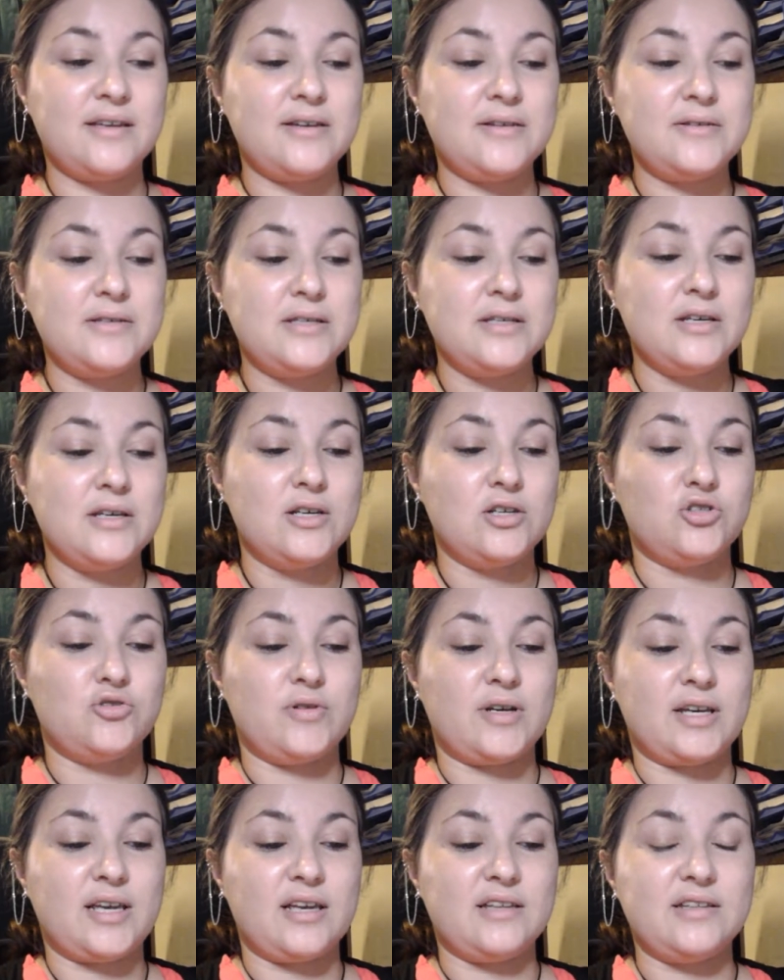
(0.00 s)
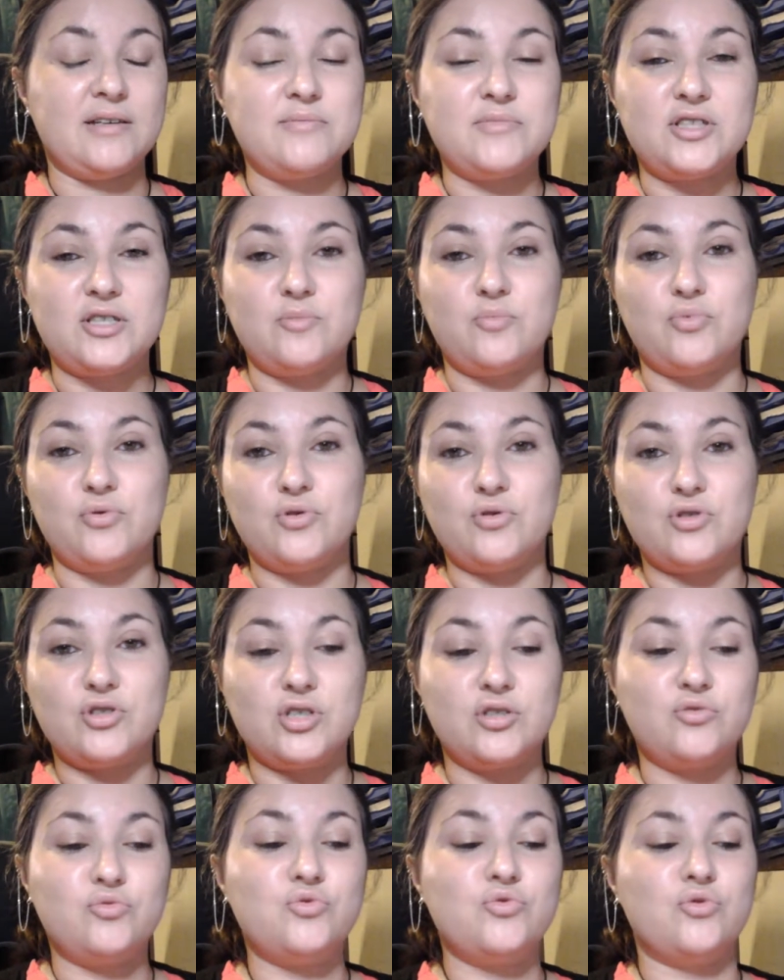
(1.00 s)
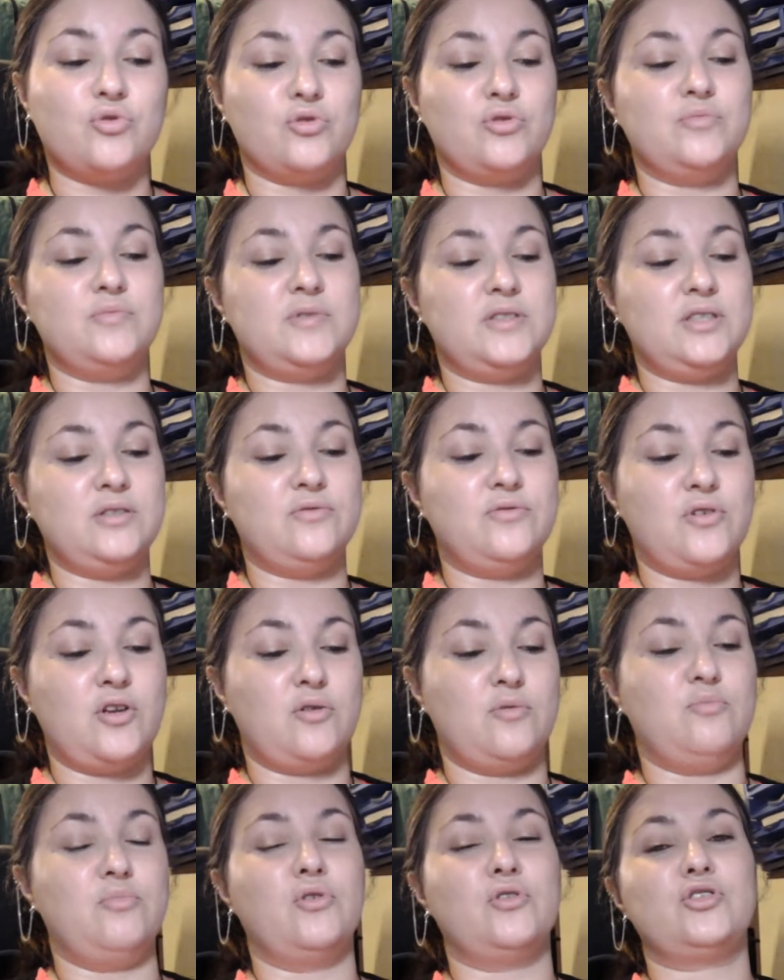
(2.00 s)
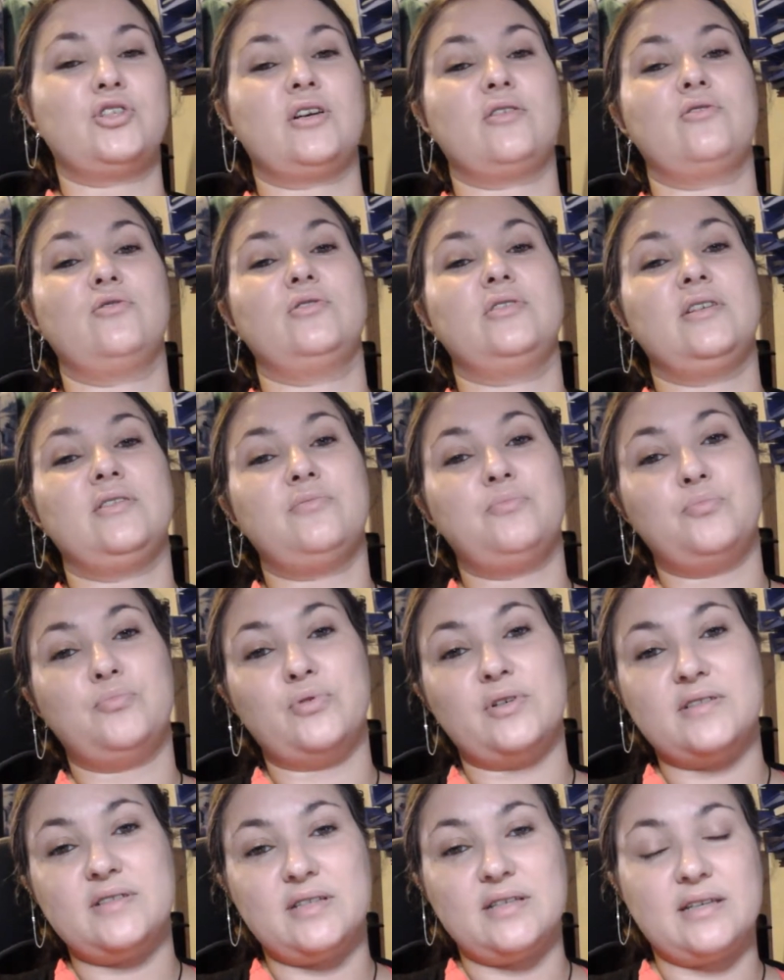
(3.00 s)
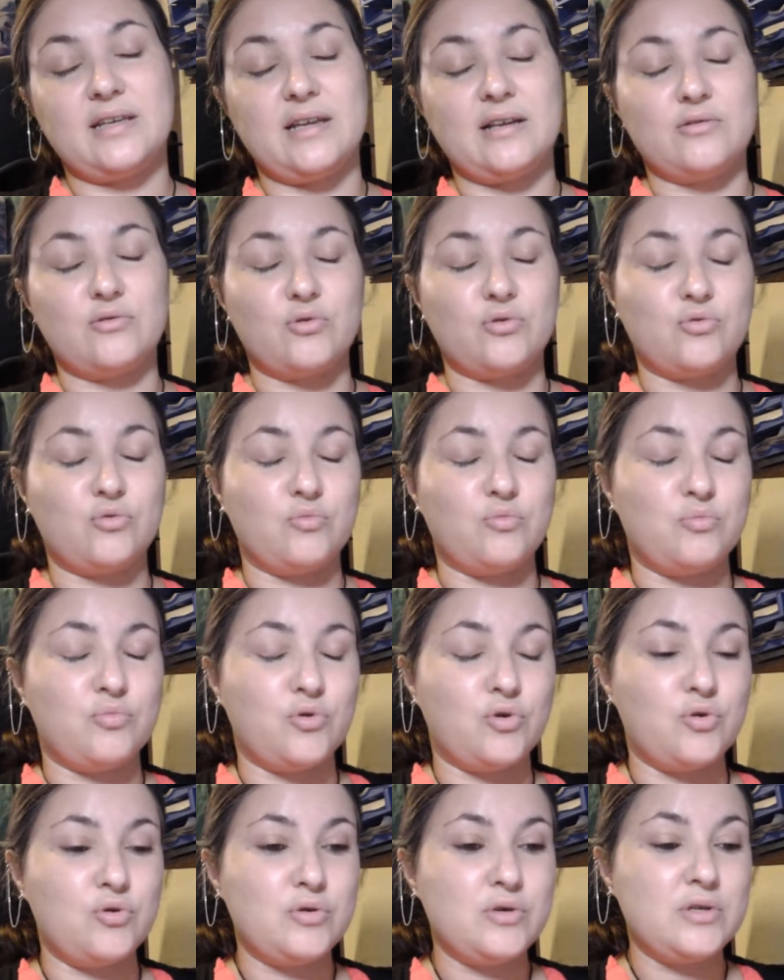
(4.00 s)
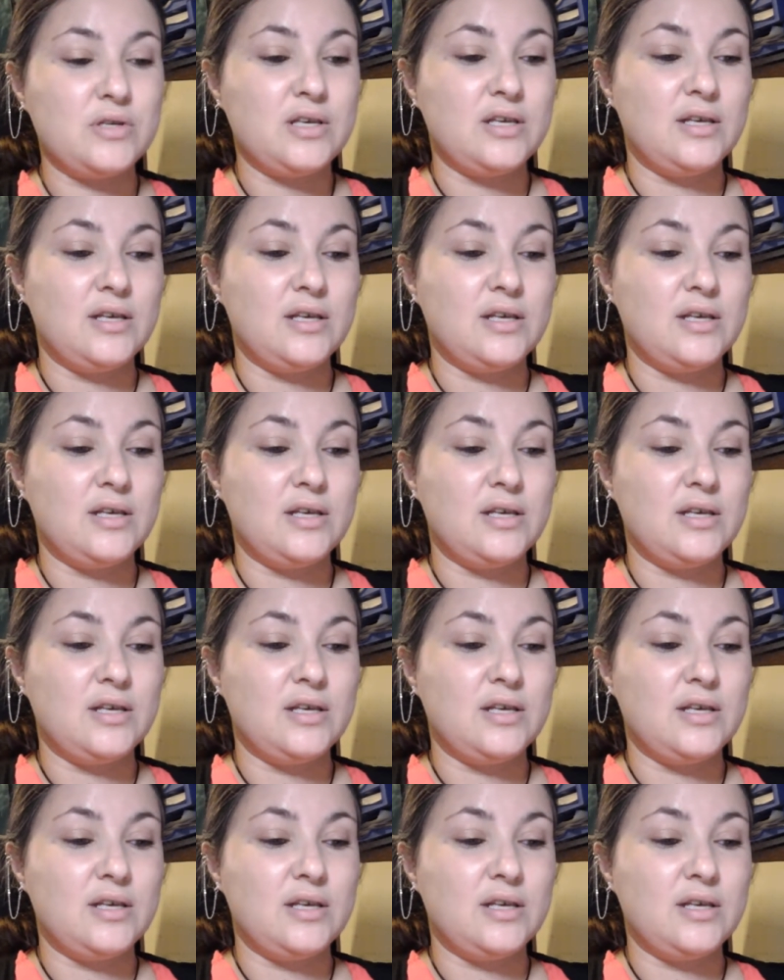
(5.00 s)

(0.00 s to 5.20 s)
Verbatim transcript: Je vais regarder un petit peu. J'ai toujours une petite feuille blanche à côté pour essayer quelques combos.